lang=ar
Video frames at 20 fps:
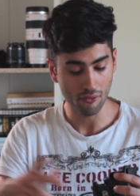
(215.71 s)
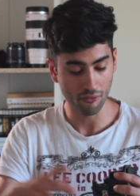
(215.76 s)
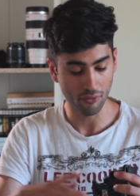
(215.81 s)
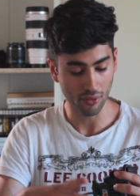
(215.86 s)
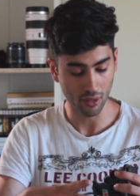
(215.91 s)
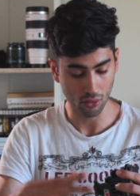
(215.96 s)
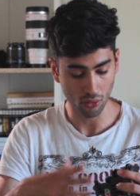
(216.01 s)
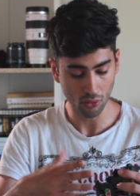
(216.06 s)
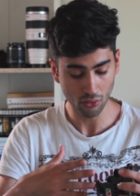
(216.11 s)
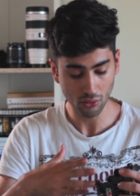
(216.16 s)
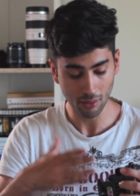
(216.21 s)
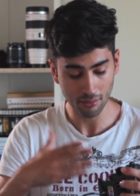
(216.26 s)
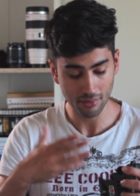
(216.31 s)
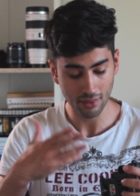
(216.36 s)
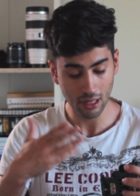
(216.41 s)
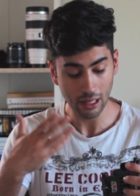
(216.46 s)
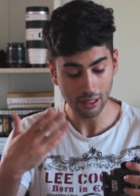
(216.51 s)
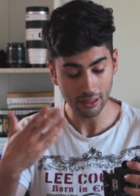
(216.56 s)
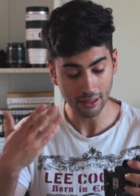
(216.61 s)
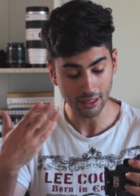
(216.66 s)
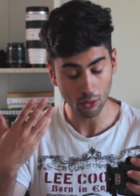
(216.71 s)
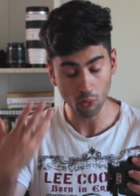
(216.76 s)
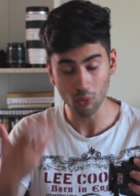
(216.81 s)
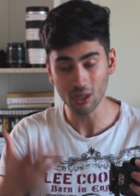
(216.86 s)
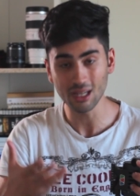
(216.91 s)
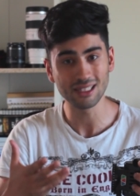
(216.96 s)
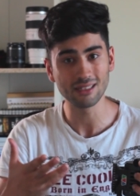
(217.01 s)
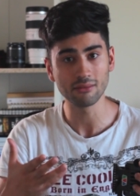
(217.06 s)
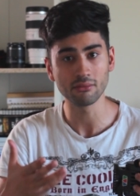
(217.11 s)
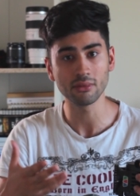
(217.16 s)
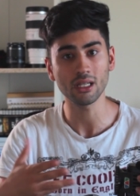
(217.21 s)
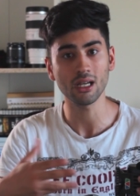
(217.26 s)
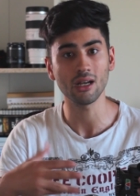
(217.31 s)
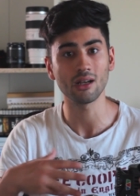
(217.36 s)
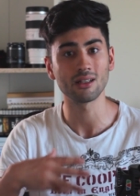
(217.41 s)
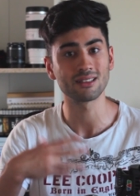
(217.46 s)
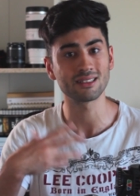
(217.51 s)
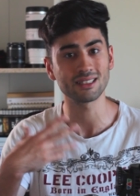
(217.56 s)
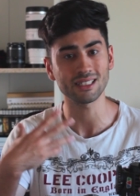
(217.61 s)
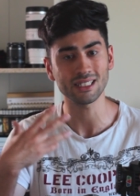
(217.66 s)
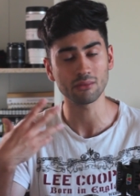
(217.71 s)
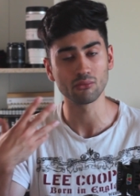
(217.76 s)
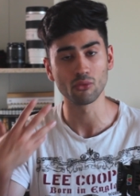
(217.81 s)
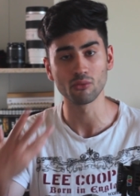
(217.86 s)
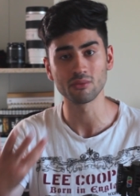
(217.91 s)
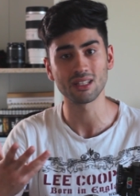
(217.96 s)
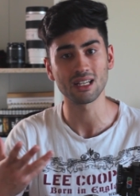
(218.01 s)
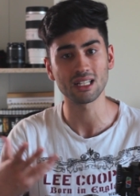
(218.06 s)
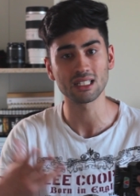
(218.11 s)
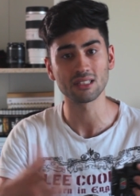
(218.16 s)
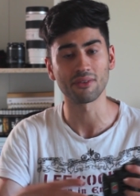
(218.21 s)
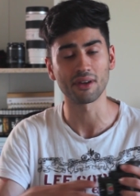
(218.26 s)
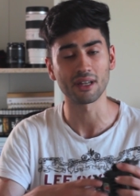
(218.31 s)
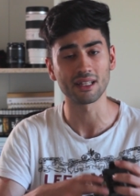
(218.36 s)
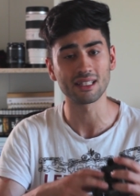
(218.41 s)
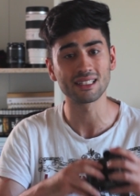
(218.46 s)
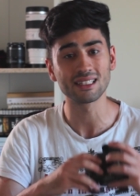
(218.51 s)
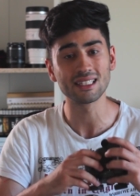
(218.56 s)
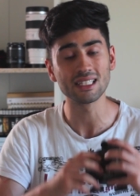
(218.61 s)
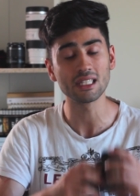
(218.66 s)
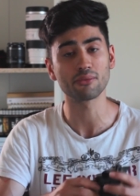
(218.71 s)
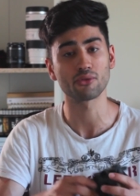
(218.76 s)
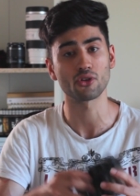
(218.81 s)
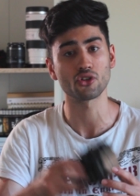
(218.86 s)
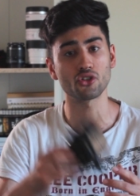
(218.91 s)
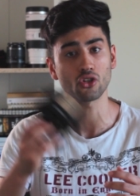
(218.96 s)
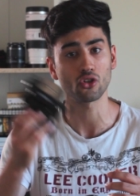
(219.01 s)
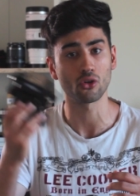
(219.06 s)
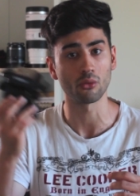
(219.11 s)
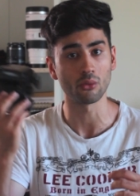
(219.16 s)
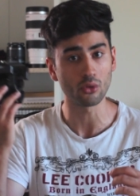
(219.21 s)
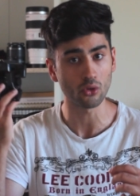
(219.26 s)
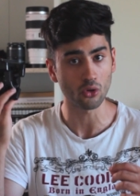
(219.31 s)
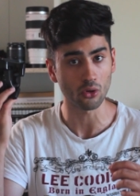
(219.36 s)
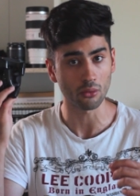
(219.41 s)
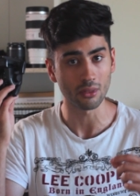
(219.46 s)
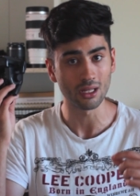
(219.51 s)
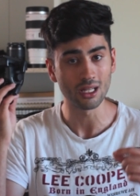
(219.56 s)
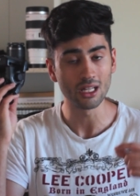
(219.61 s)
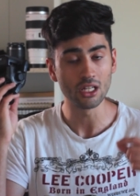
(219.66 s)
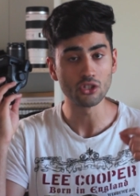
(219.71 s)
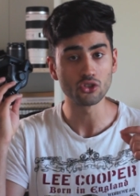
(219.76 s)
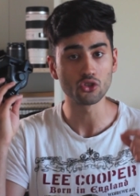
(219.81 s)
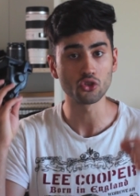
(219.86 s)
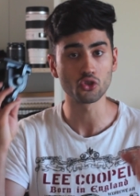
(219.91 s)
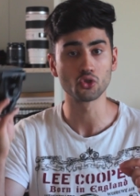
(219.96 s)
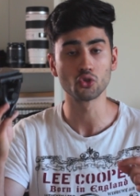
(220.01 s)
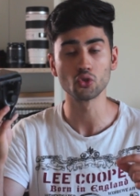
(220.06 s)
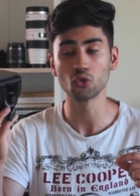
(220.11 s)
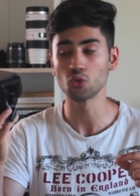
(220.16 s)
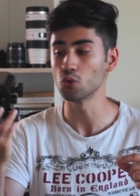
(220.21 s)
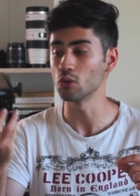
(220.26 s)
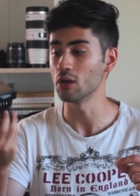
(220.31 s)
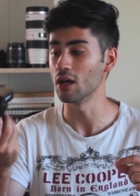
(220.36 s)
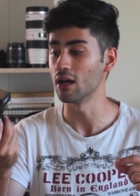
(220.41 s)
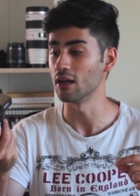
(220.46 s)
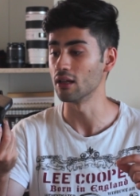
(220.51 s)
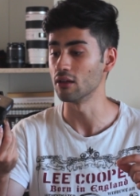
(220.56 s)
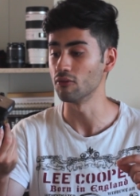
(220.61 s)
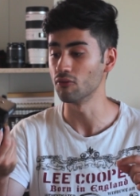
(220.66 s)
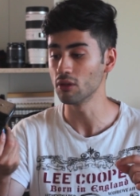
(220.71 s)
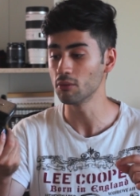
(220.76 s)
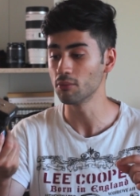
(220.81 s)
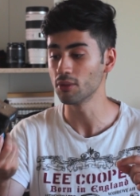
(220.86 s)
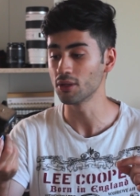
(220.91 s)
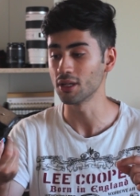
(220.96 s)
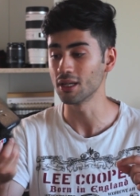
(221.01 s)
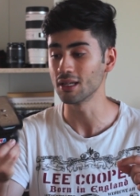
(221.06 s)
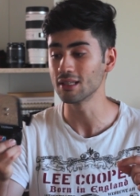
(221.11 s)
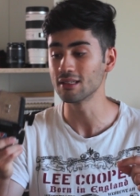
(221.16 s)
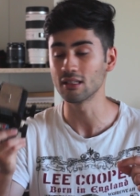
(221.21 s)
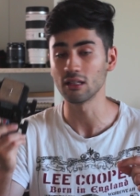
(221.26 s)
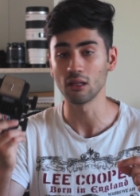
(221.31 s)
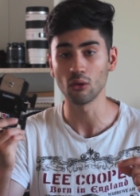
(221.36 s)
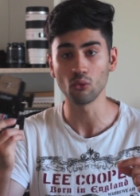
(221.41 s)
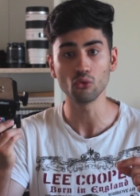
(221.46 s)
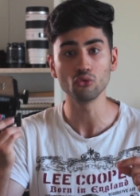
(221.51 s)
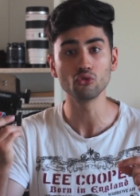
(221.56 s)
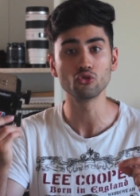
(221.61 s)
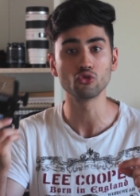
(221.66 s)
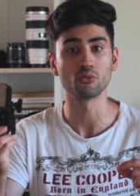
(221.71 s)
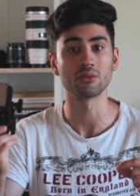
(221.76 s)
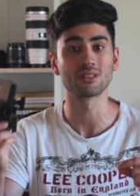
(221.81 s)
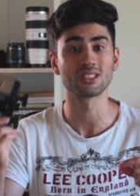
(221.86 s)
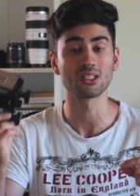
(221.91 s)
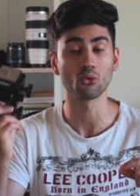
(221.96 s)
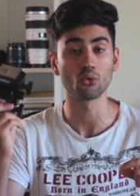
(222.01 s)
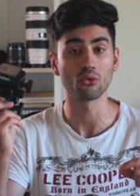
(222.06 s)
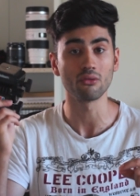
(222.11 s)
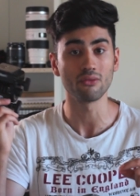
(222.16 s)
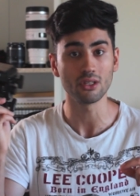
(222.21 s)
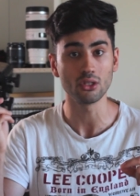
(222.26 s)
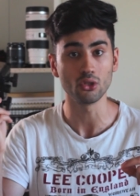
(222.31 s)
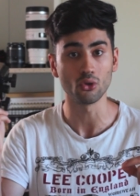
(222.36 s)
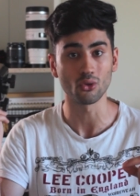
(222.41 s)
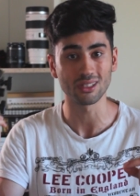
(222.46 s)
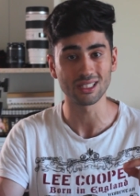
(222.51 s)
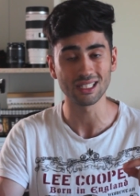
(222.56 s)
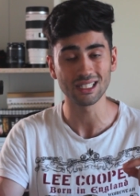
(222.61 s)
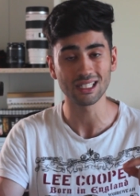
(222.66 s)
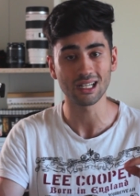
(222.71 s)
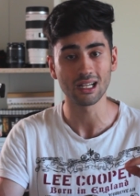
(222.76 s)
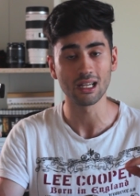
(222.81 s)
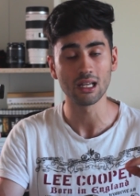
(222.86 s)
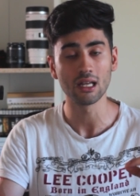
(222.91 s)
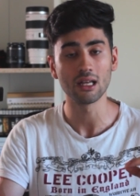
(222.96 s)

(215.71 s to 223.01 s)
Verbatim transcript: فهون عم نلاقي كواليتي منيحه سعر ممتاز فكتير بشجعكم انكم تشتروا آه، الفيلبن هيد لو انتم بتصوروا فيديو كتير